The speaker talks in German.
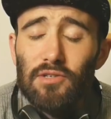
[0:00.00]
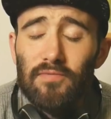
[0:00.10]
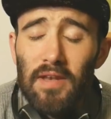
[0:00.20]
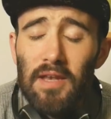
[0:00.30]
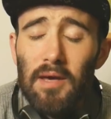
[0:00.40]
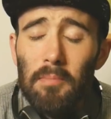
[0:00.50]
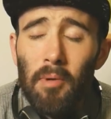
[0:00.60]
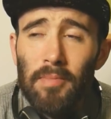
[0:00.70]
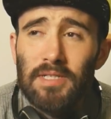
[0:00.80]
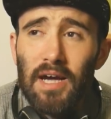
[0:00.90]
wenn
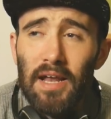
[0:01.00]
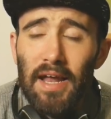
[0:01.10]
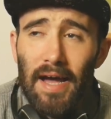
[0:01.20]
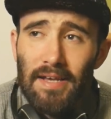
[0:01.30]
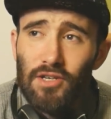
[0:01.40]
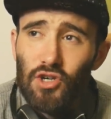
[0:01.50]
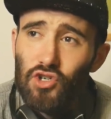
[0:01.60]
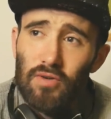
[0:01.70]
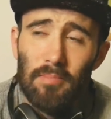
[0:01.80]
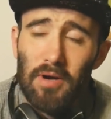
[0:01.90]
momentan ein
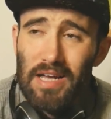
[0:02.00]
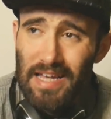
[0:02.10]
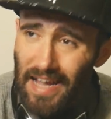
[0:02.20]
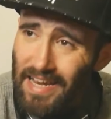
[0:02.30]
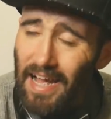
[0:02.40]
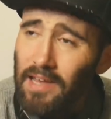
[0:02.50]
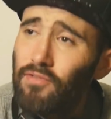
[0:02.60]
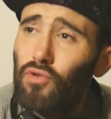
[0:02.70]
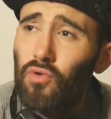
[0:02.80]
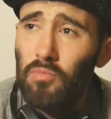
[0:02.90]
deutscher Rapper keine
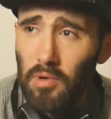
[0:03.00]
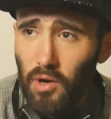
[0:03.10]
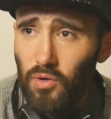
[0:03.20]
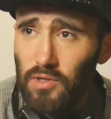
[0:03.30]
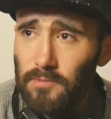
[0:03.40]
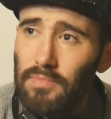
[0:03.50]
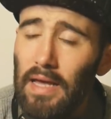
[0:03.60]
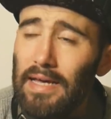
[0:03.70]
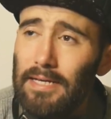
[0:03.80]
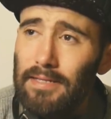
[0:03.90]
Einführung braucht,
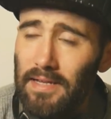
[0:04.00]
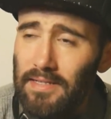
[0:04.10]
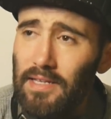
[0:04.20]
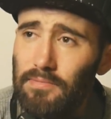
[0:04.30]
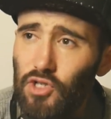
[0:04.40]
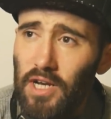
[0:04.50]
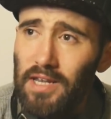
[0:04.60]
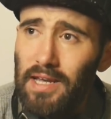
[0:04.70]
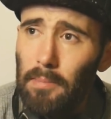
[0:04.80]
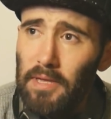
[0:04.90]
dann ist das
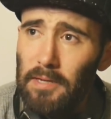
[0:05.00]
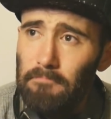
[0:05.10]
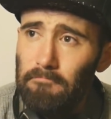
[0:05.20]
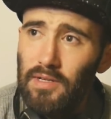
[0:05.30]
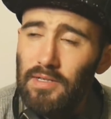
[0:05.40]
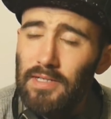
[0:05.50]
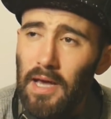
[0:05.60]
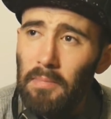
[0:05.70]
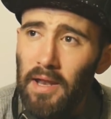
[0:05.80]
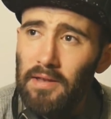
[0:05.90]
wahrscheinlich Kapi. Der
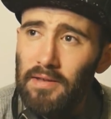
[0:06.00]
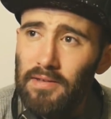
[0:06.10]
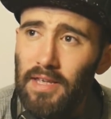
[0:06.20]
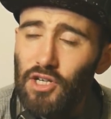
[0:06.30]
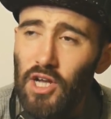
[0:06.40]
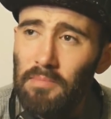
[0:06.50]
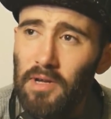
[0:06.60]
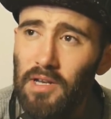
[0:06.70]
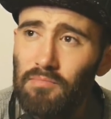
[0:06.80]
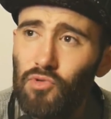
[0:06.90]
Mann, der scheinbar
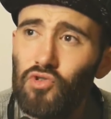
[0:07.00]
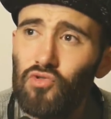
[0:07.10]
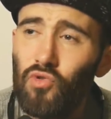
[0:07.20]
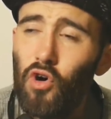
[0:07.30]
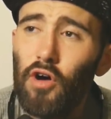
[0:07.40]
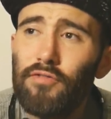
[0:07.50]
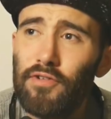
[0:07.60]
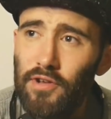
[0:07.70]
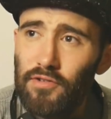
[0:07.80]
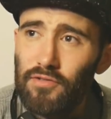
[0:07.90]
den Mund nur
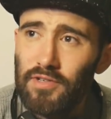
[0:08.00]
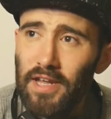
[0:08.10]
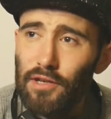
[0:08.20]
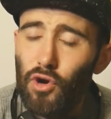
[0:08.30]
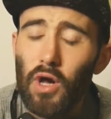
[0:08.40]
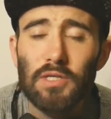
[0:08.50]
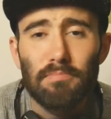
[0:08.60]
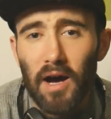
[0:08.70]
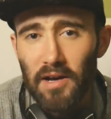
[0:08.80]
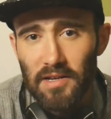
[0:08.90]
öffnet und ein
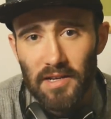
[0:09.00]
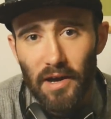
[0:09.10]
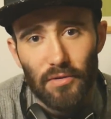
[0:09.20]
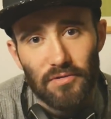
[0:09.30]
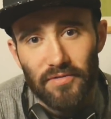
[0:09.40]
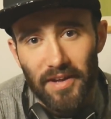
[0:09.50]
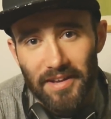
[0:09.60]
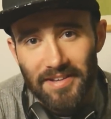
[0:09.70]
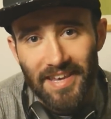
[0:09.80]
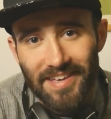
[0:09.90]
Goldbarren
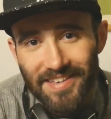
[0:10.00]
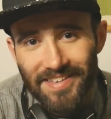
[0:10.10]
hinausfällt.